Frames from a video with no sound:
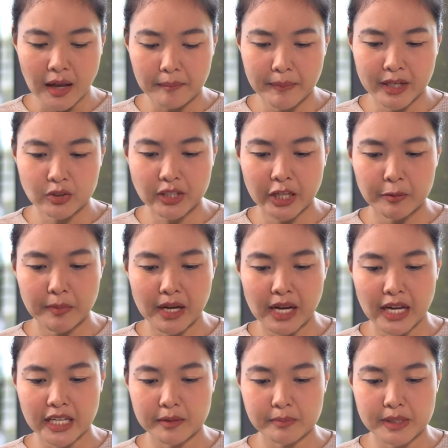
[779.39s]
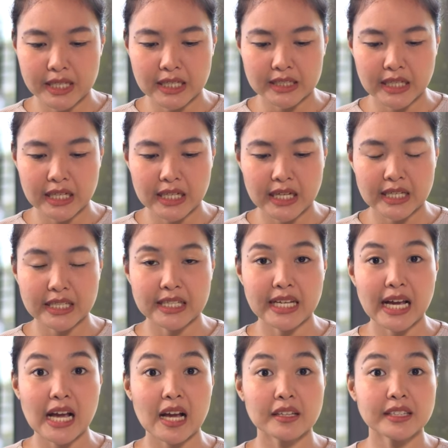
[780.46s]
meron tayong mga kaibigan talaga na,
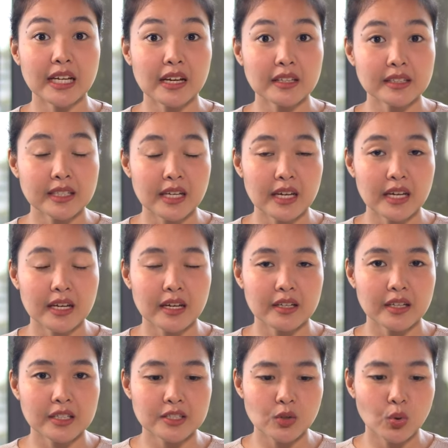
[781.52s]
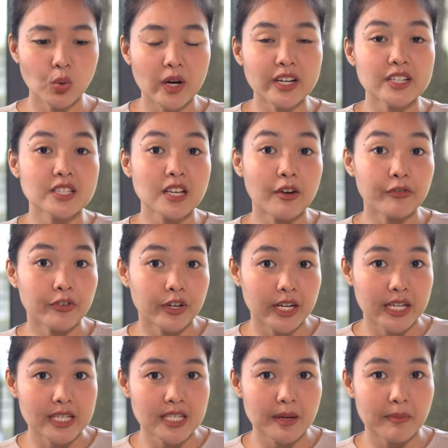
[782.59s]
naka, na, na who are
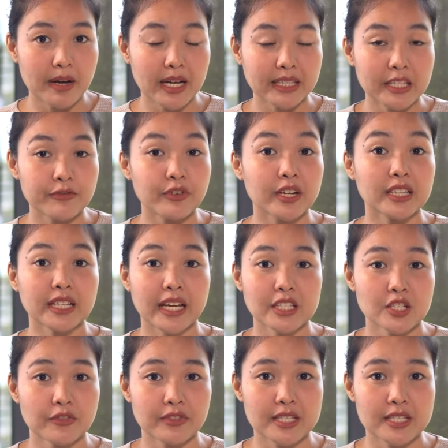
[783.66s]
suffering sa mga different kinds of